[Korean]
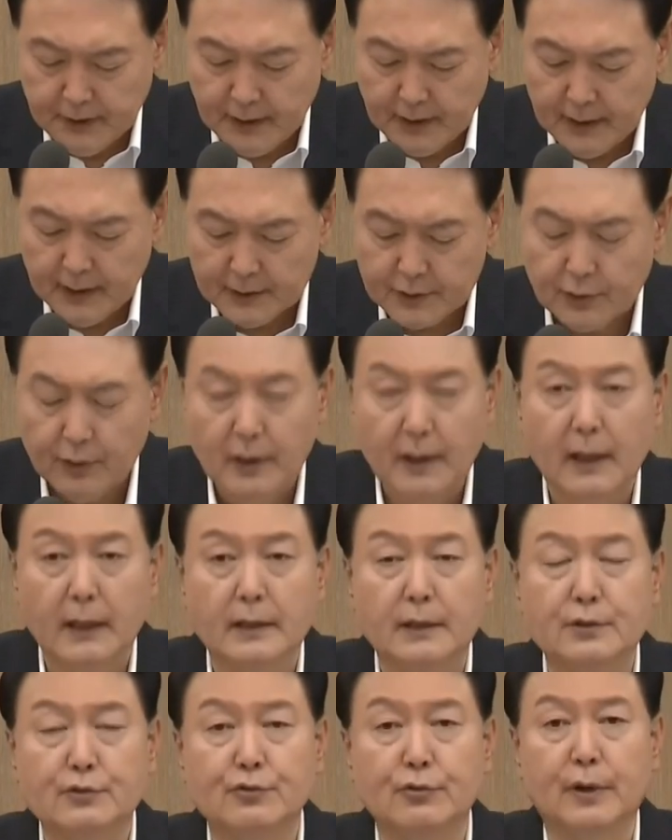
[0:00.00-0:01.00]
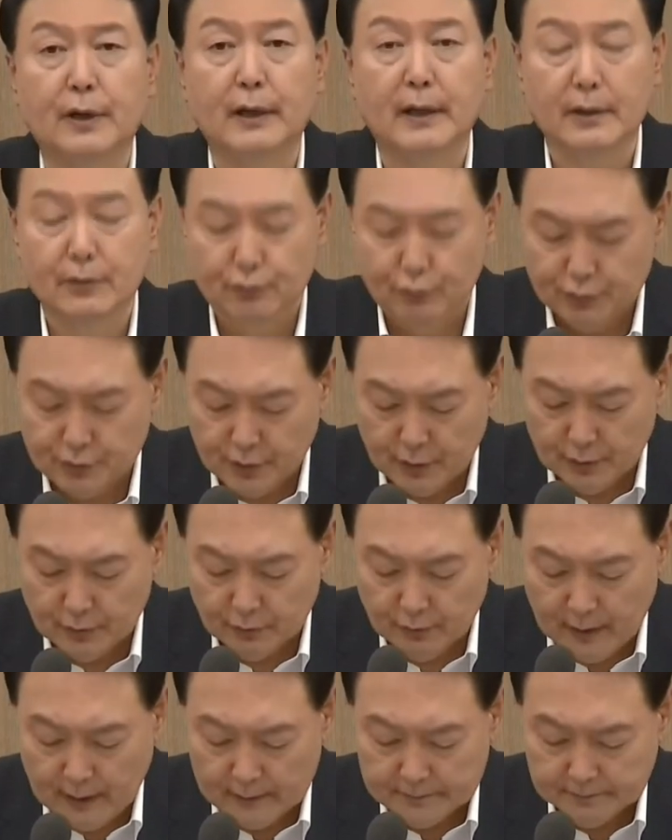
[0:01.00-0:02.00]
미래 전략 기술의
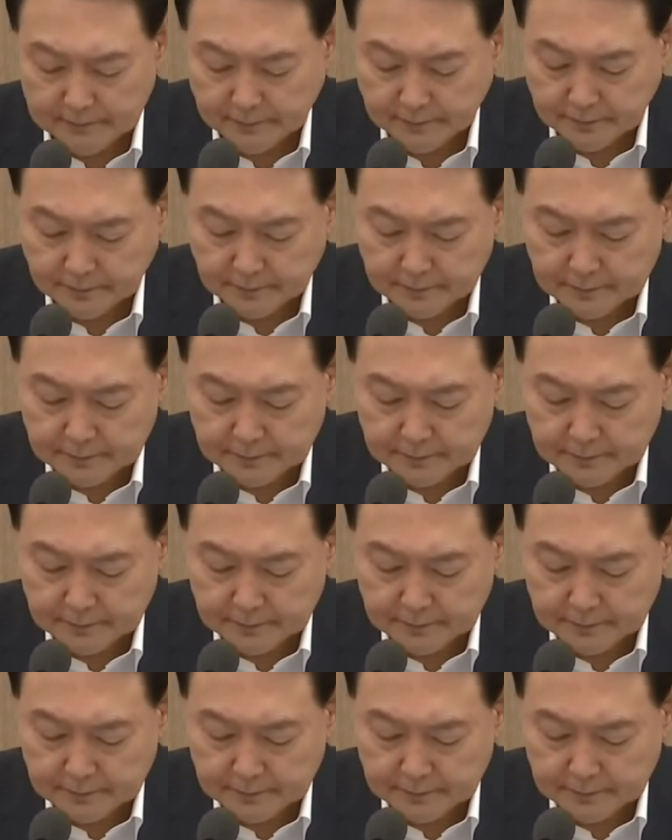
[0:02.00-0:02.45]
육성과